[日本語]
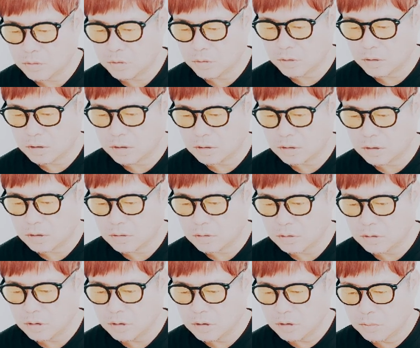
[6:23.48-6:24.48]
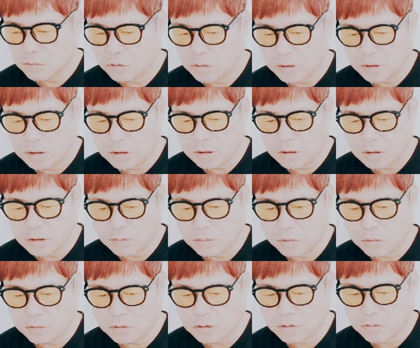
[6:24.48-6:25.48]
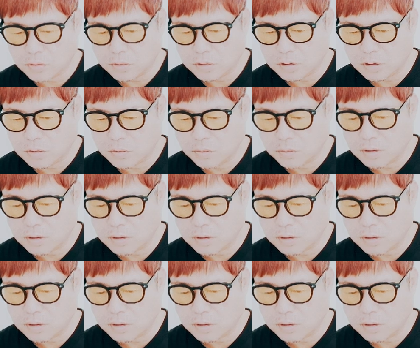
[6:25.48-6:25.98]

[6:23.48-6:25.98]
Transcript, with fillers: で物を語るものはいかがなものでしょうか